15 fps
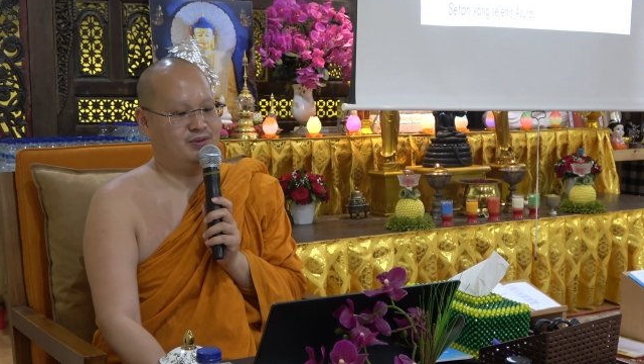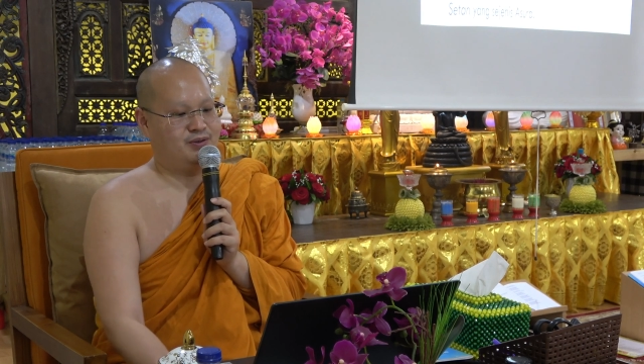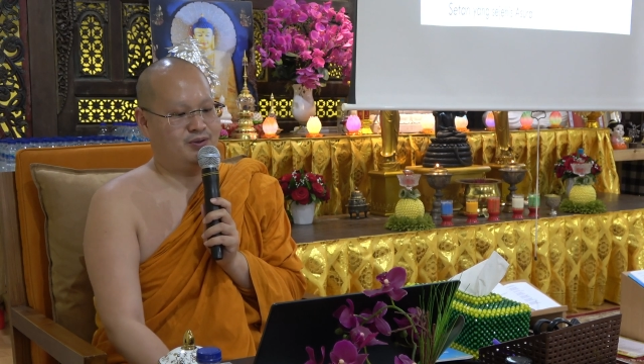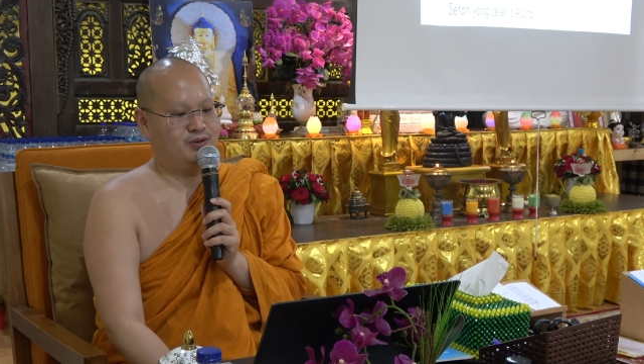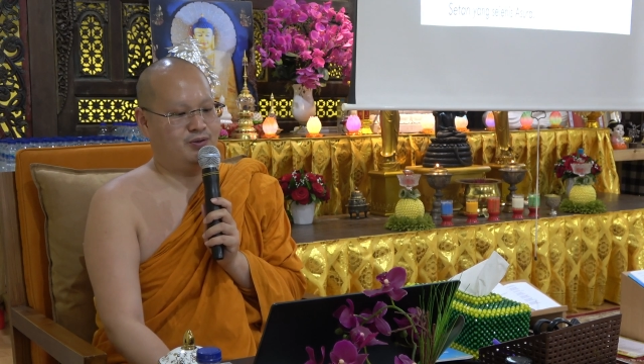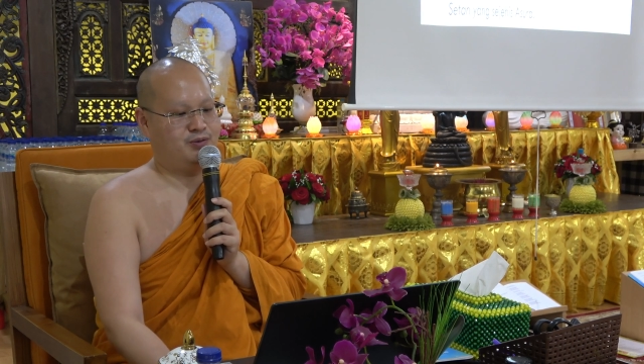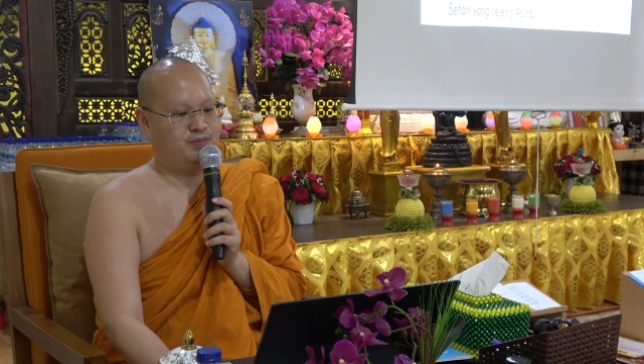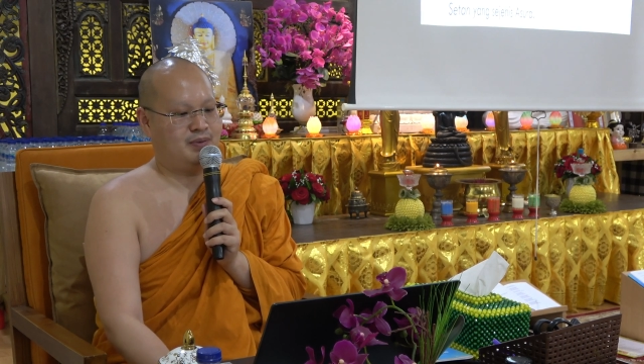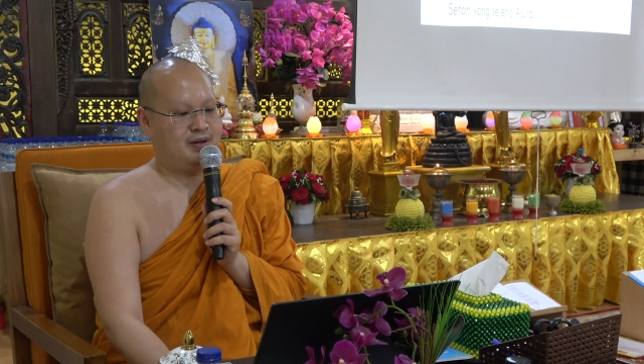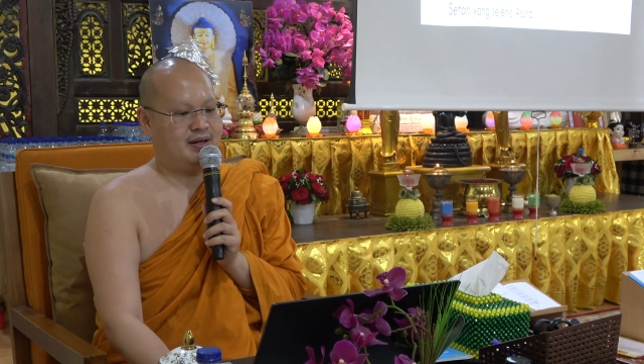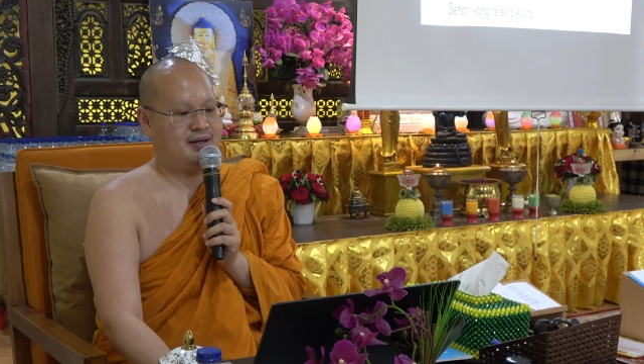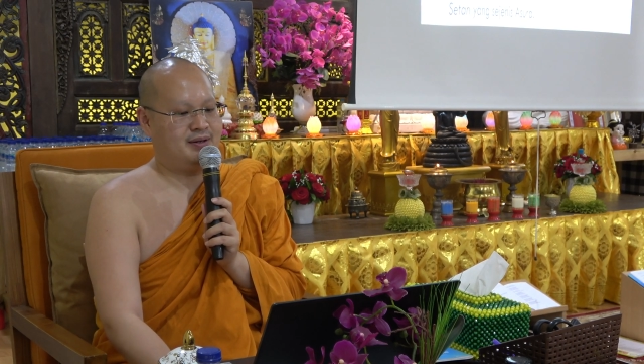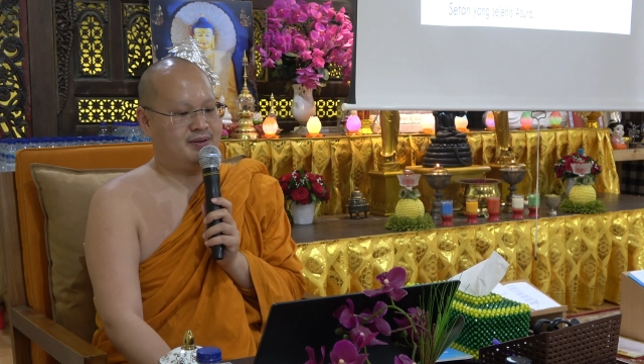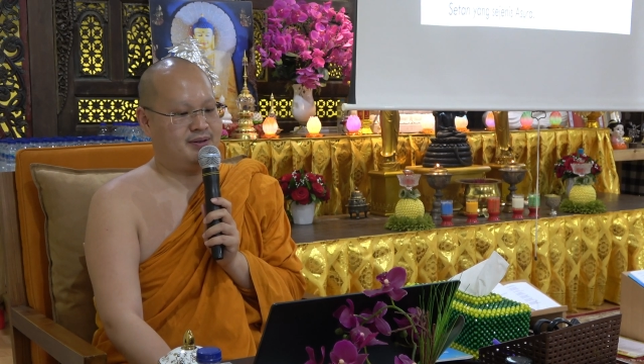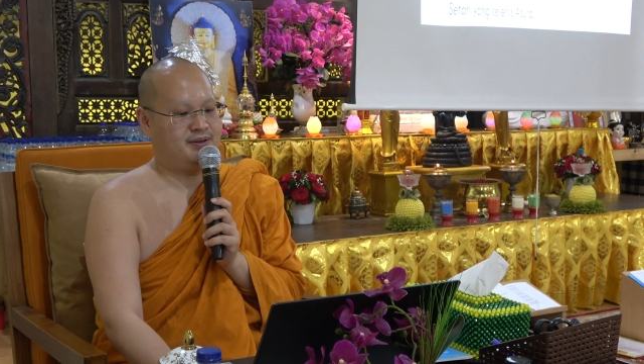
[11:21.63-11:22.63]

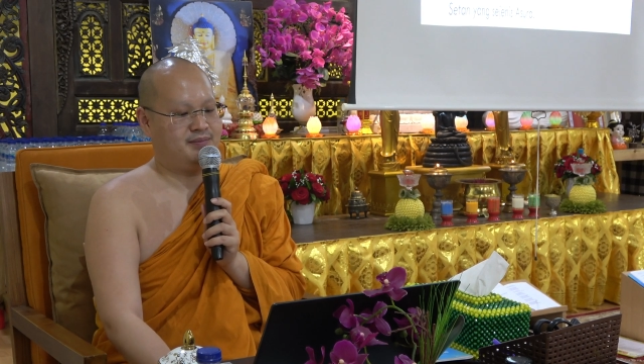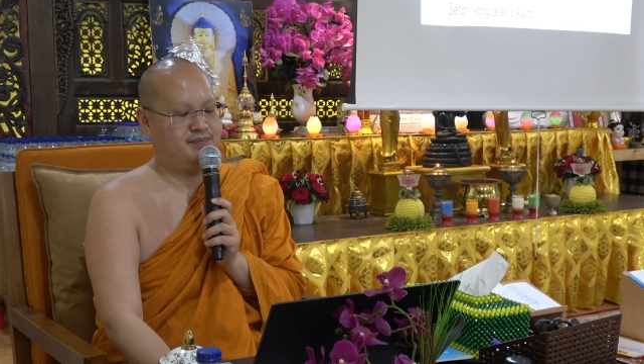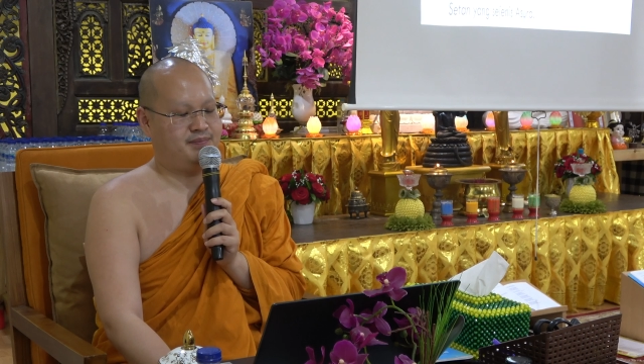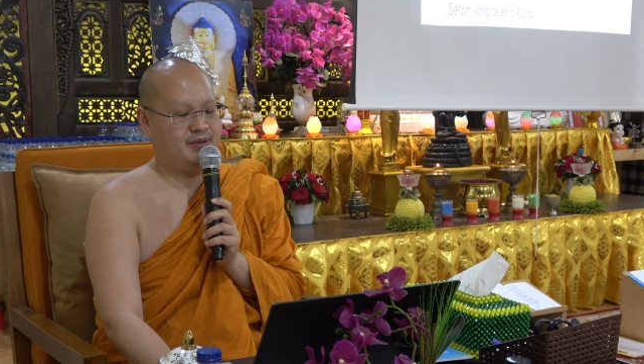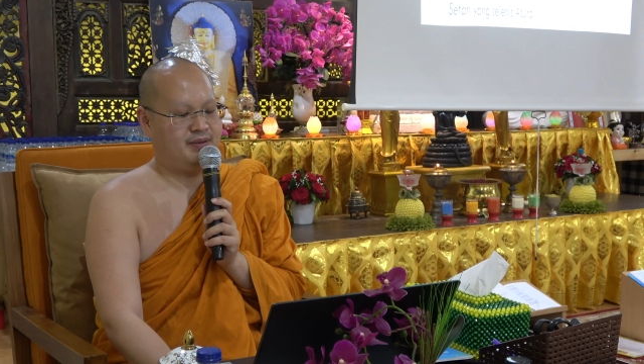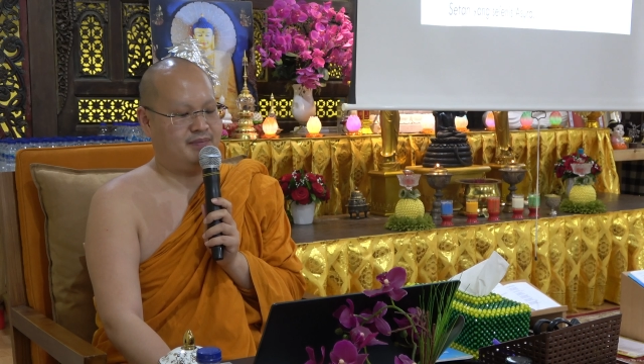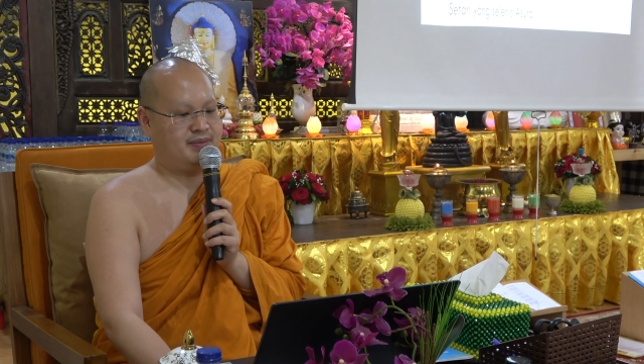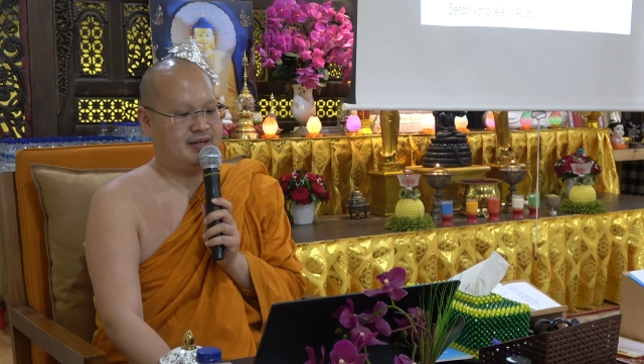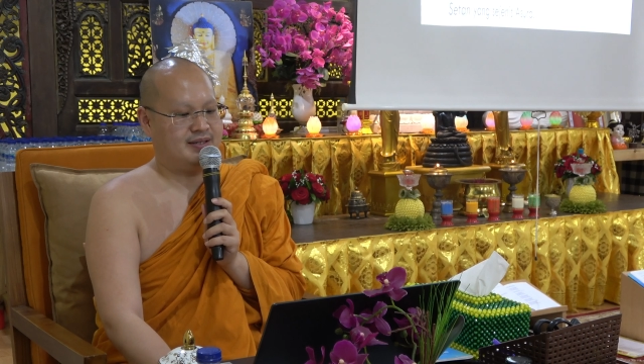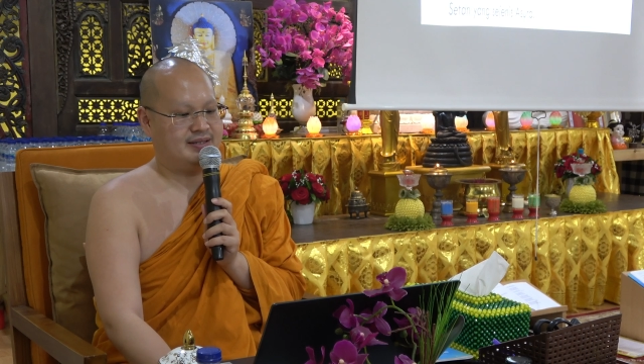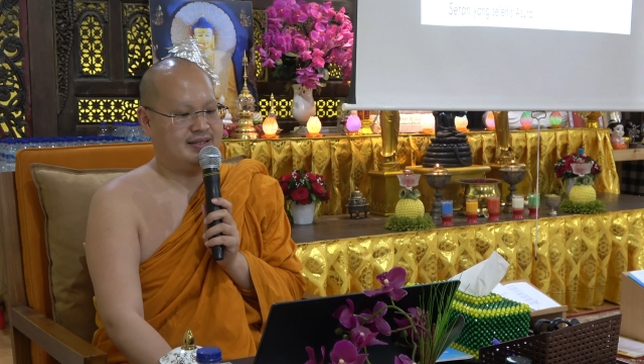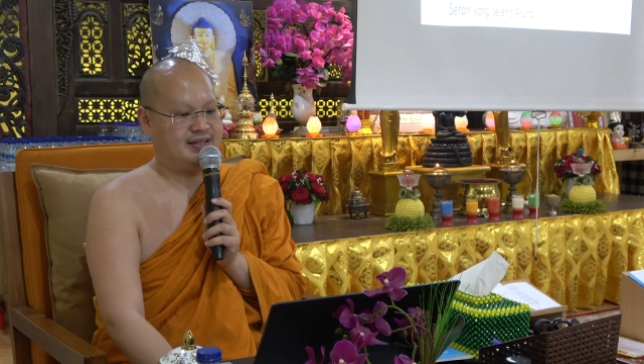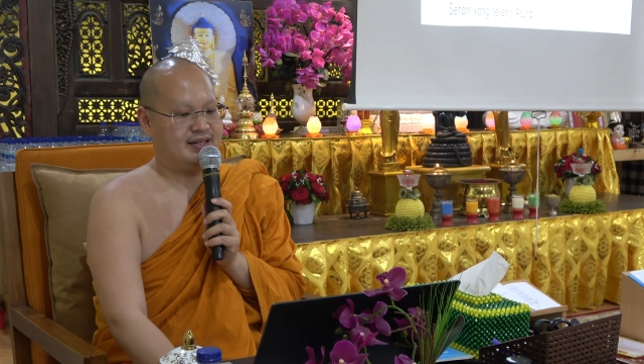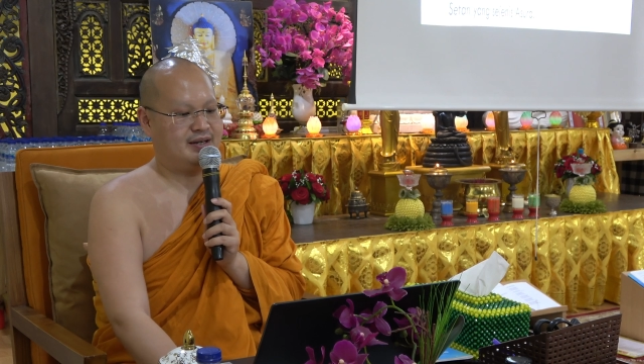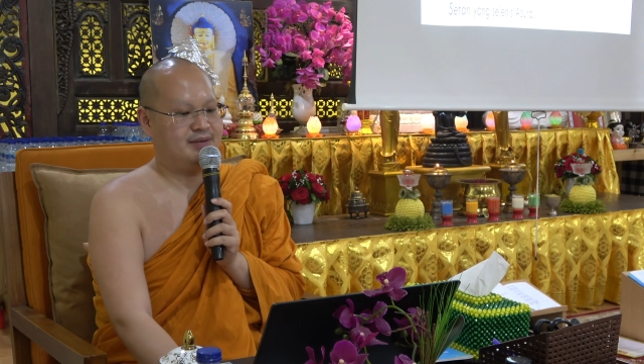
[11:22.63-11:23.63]
kopa
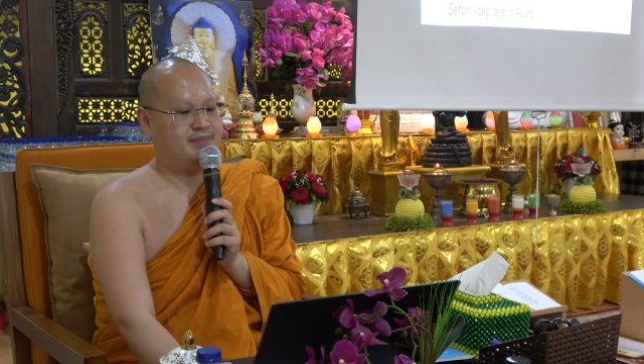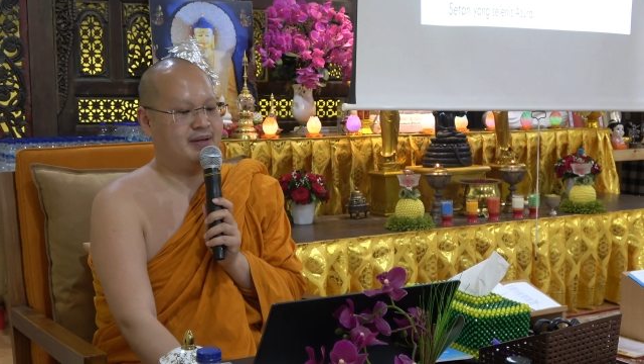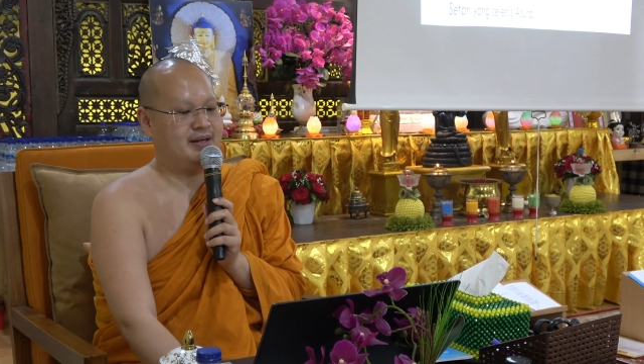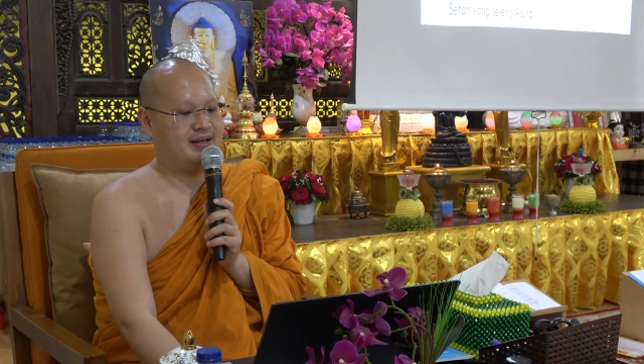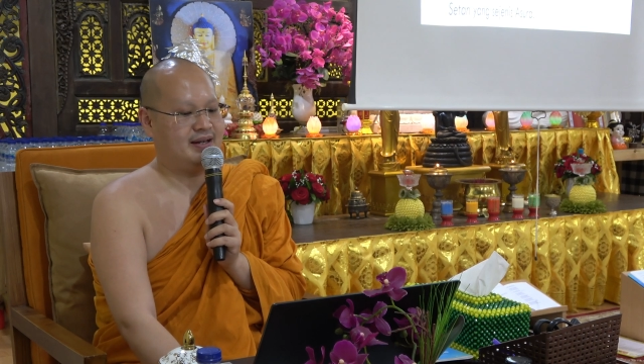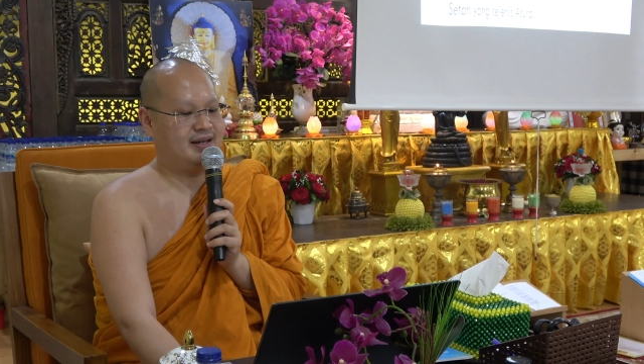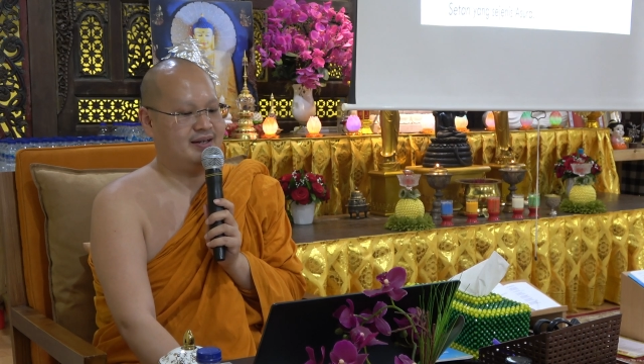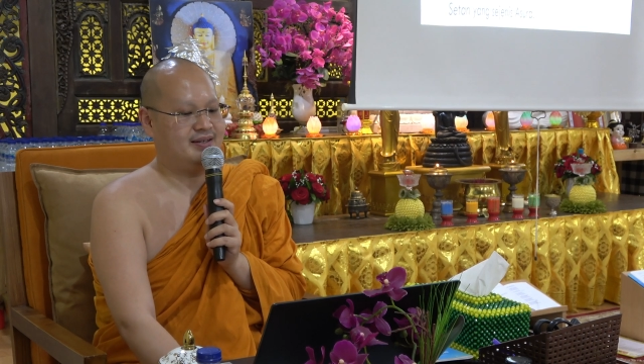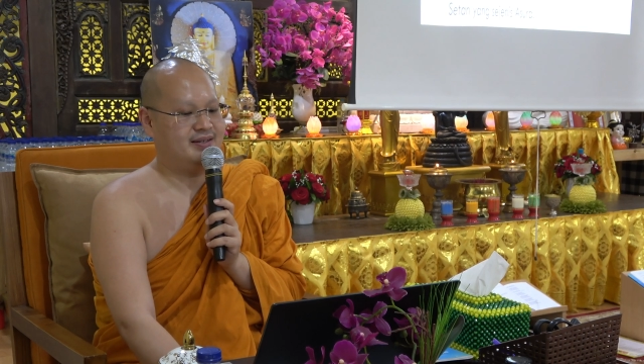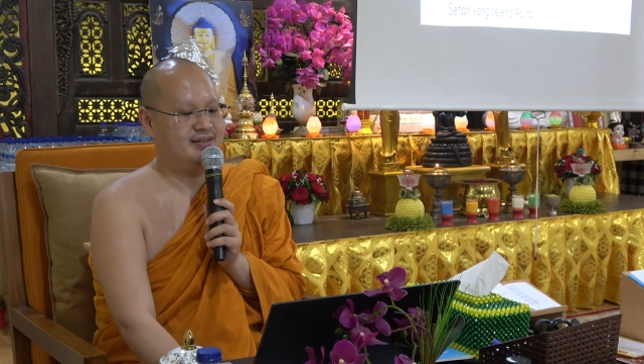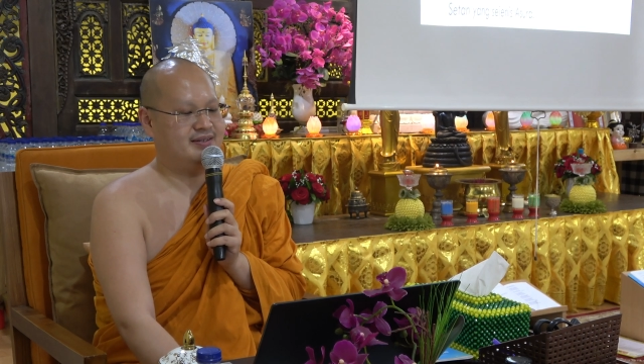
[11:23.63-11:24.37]
pipasika peta,